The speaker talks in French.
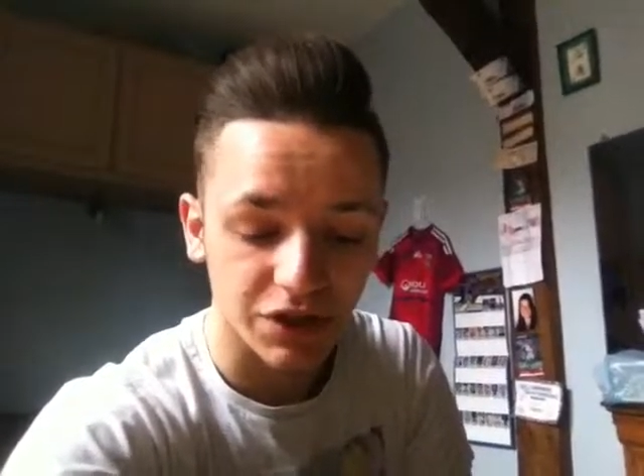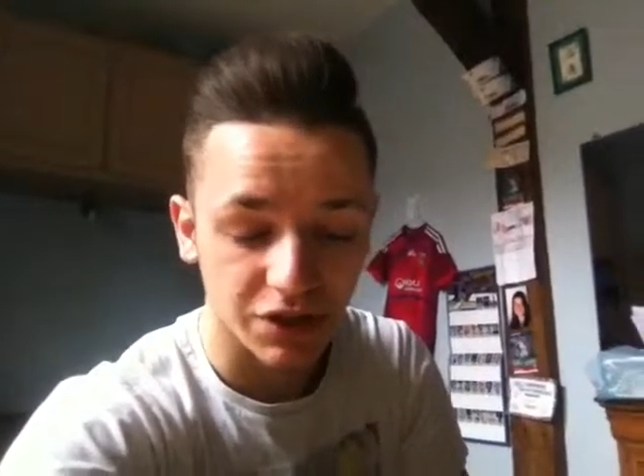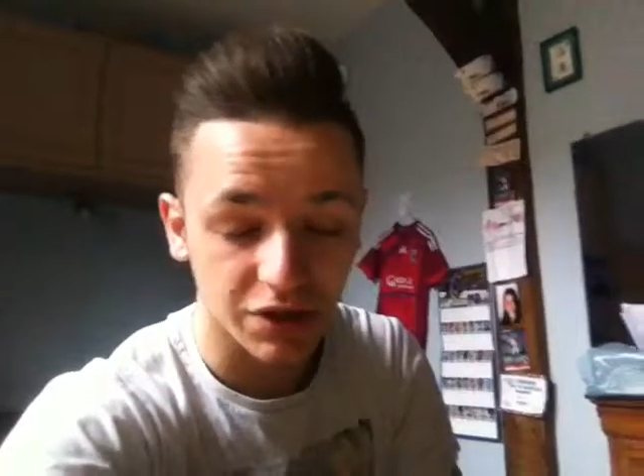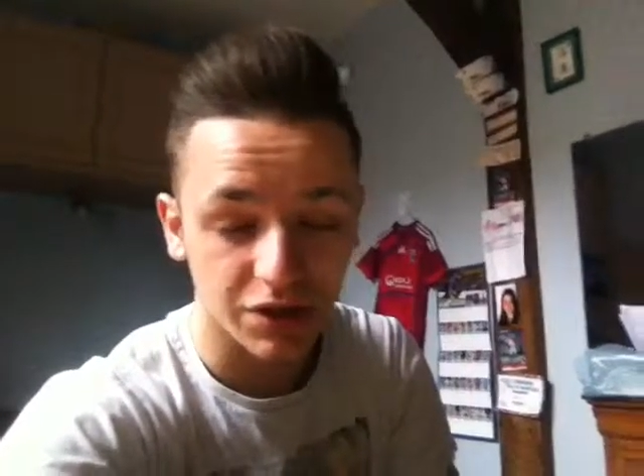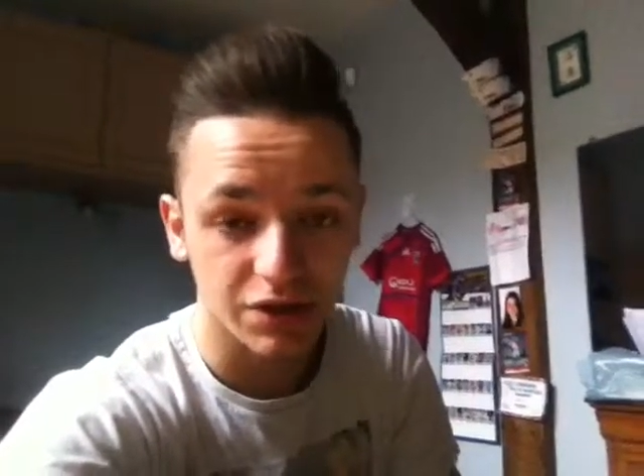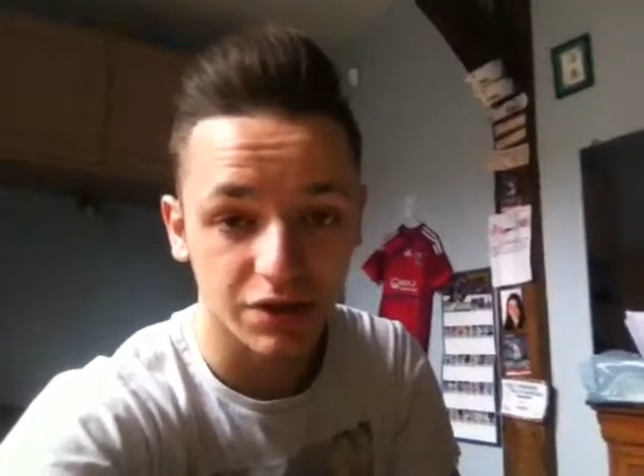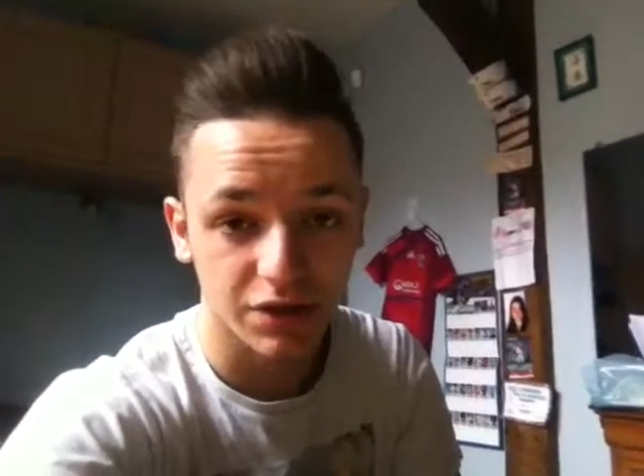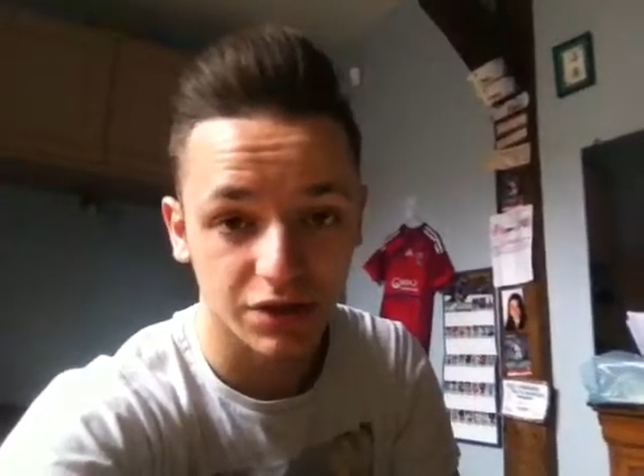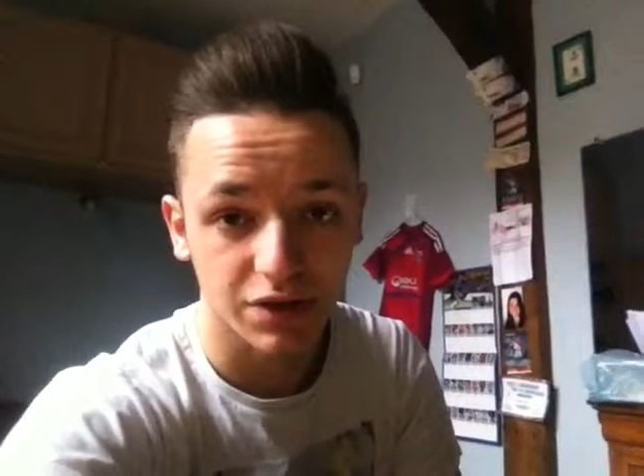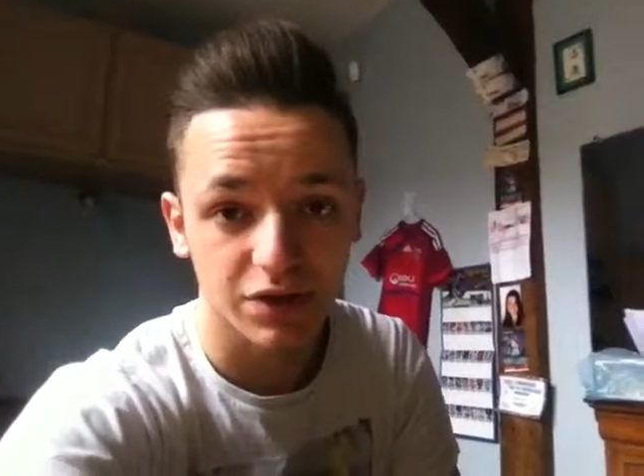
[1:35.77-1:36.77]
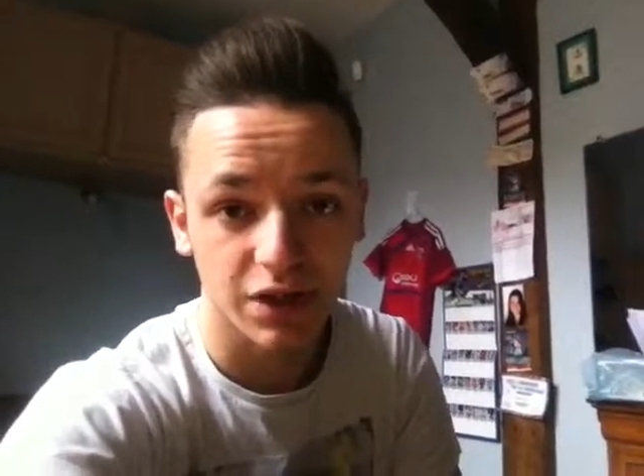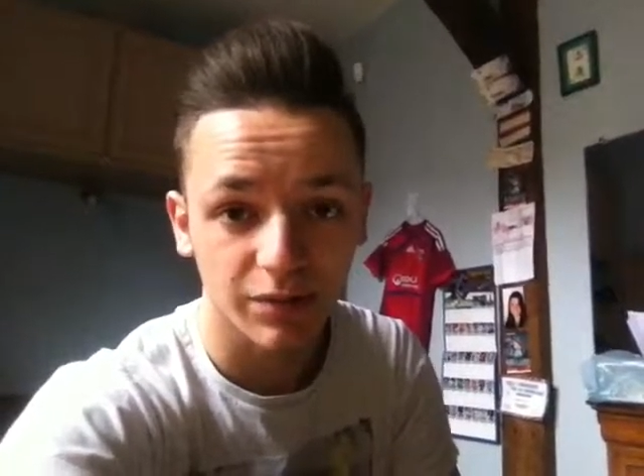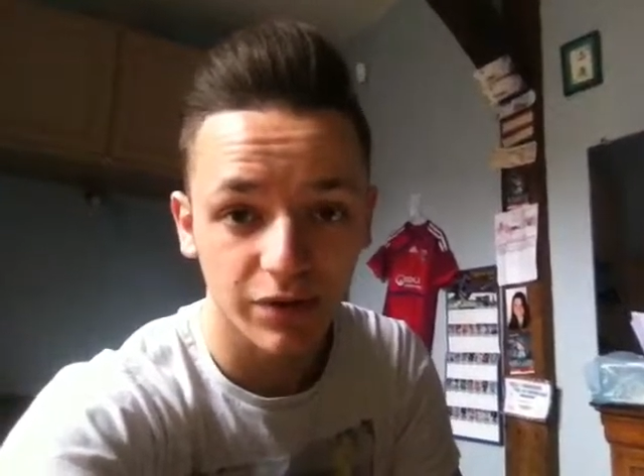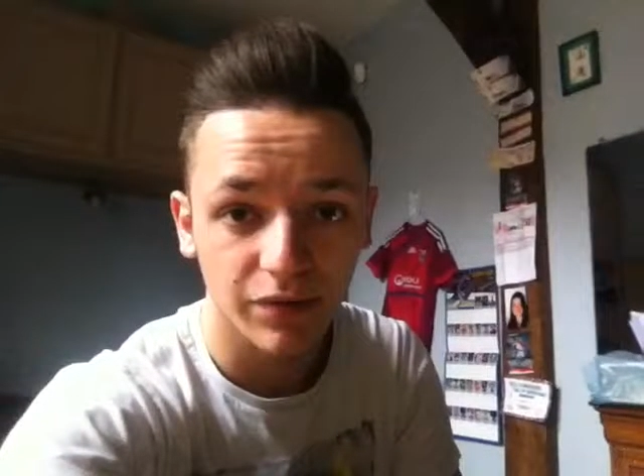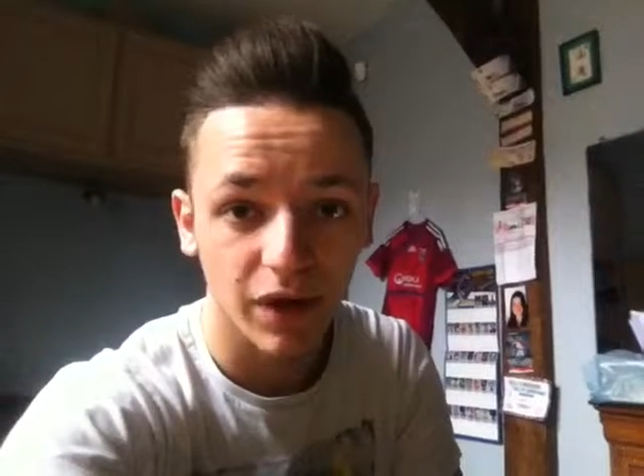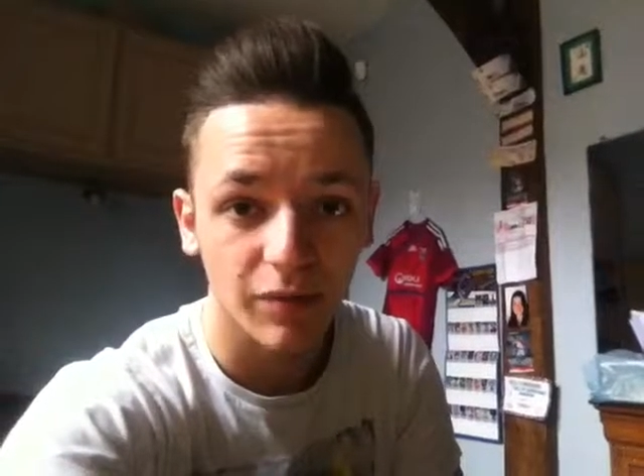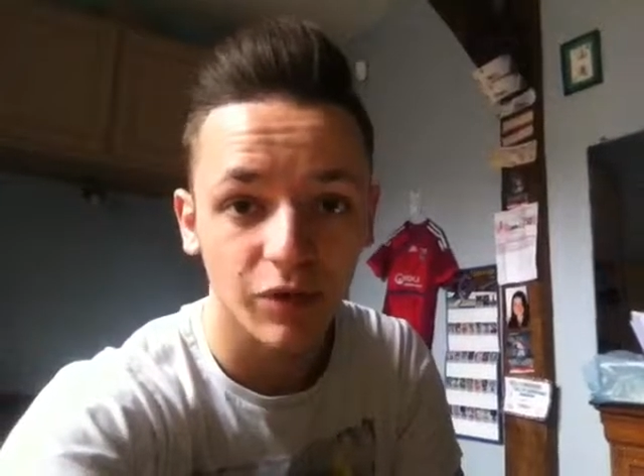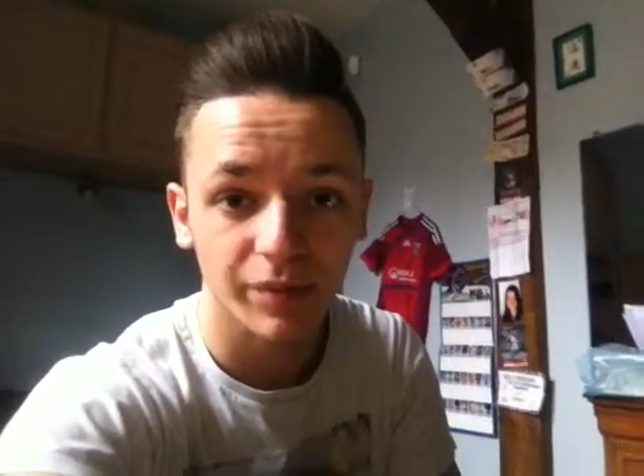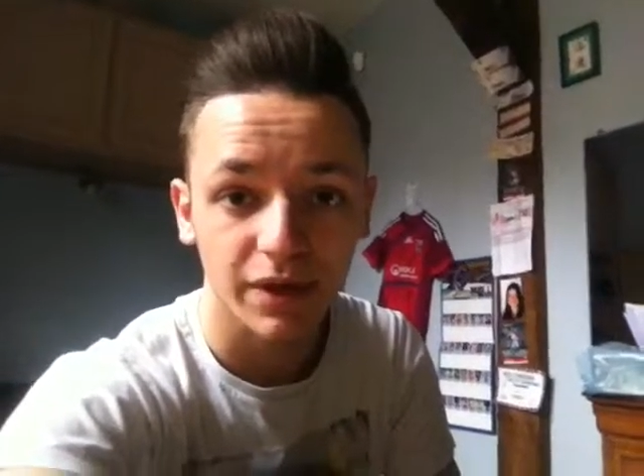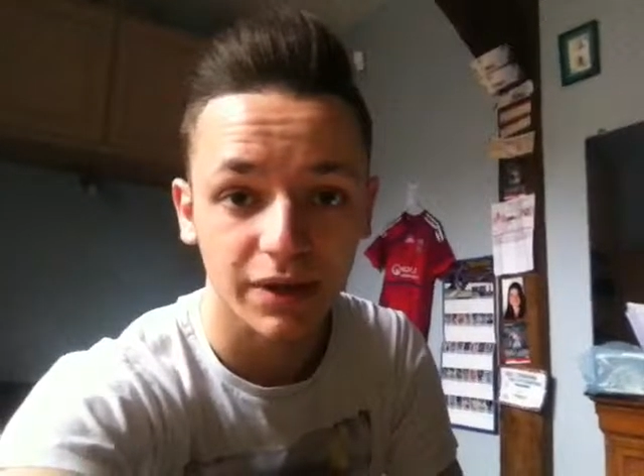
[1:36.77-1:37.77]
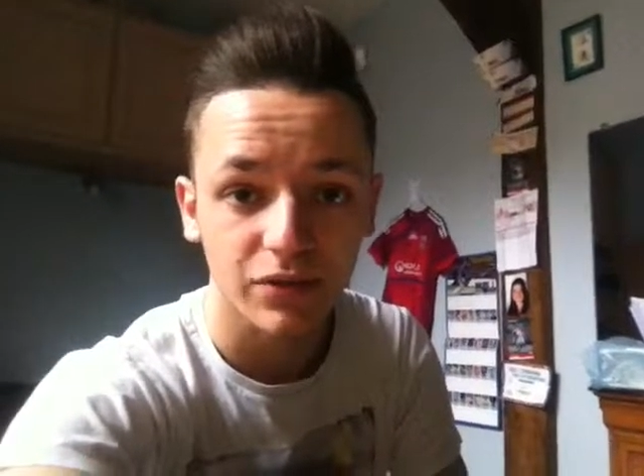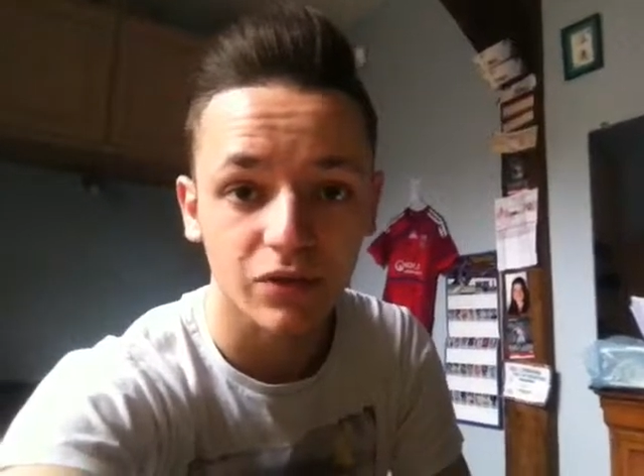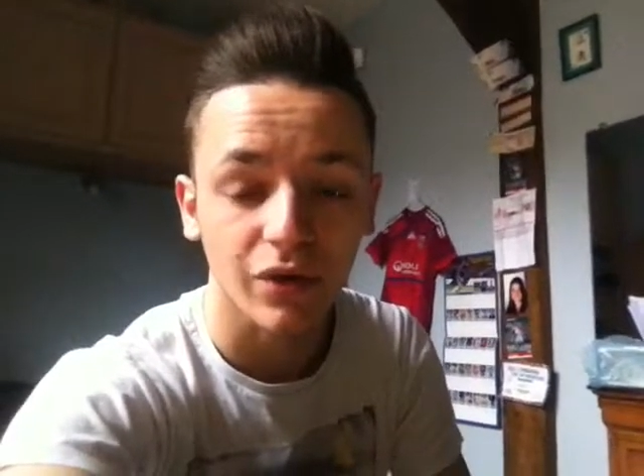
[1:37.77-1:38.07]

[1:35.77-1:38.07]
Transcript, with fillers: J'ai jamais vraiment paqué de